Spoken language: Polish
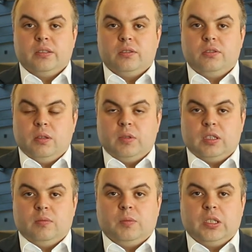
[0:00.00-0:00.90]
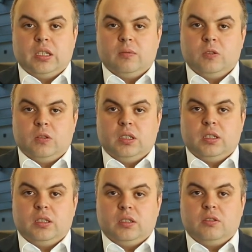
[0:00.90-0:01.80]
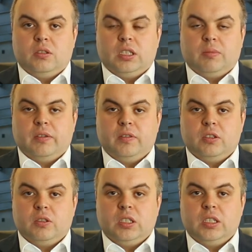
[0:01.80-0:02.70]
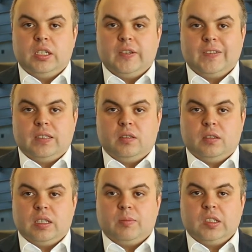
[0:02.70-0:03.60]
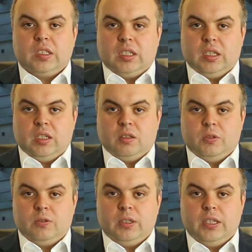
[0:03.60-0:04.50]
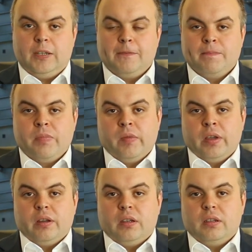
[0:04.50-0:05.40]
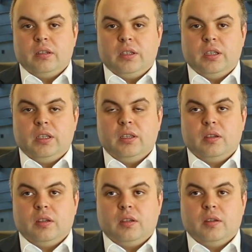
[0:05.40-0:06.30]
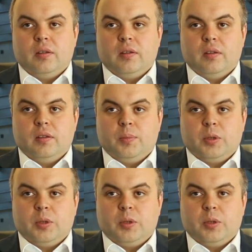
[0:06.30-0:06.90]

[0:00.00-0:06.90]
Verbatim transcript: Drugim takim obszarem, który, który trzeba wyróżnić jest sama strategia obsługi. E, i e,